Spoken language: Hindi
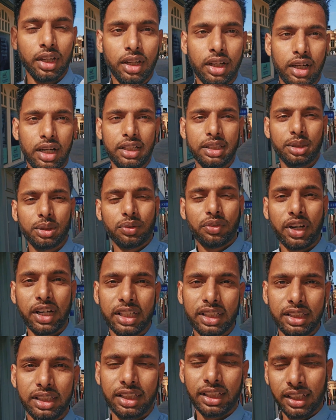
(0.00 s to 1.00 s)
हाँ जी तो
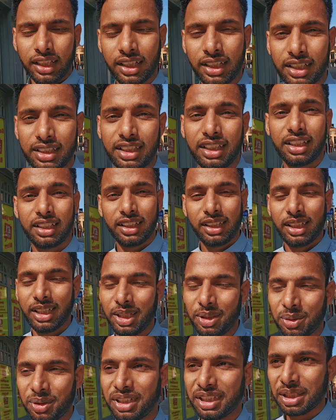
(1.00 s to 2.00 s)
फाइनली आधा घंटा
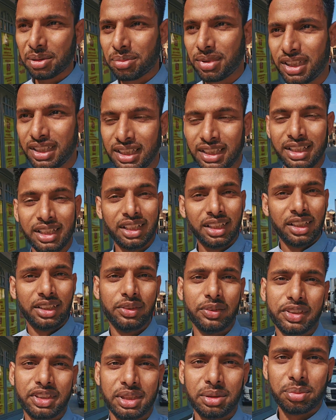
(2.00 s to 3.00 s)
लेट होने के बाद
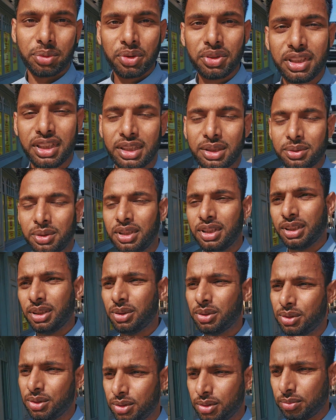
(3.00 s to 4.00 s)
यूनिवर्सिटी पहुँच गया हूँ
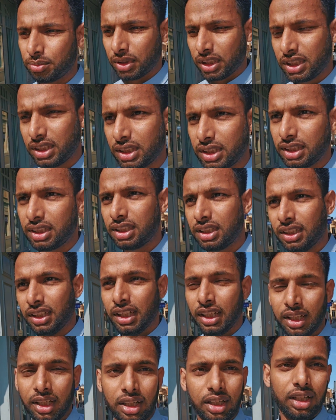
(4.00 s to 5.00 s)
तो
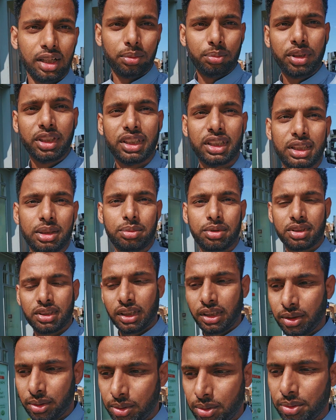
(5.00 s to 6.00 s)
माशाल्लाह अभी तकरीबन
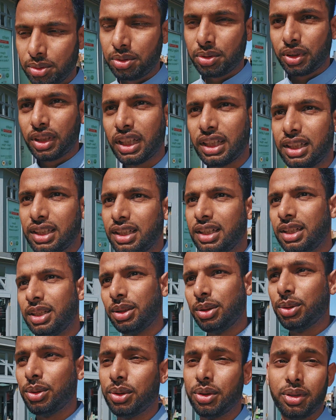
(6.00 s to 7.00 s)
साढ़े नौ हो चुके हैं
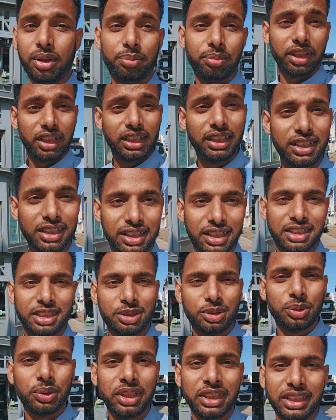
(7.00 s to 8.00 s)
तो मेरी इंटरनेशनल
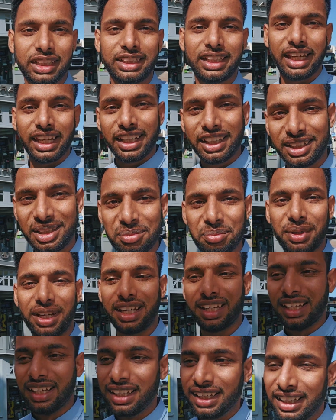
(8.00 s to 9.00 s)
स्टूडेंट के लिए एक टिप है
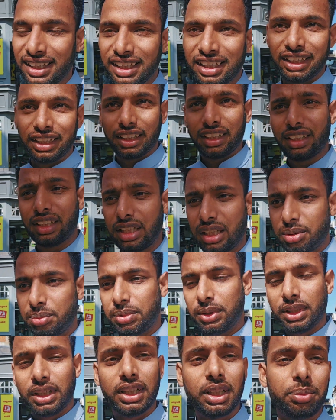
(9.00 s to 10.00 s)
कि अगर आप
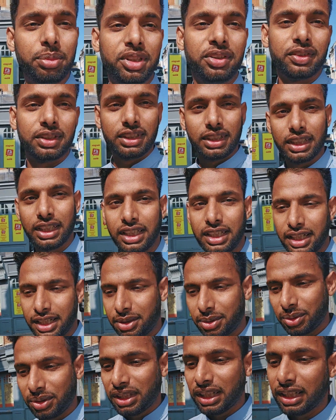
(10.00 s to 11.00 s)
कभी यूनिवर्सिटी से लेट
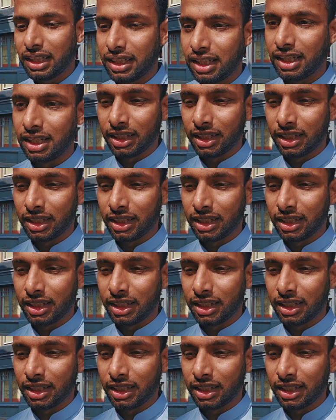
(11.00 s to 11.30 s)
हो जाएँ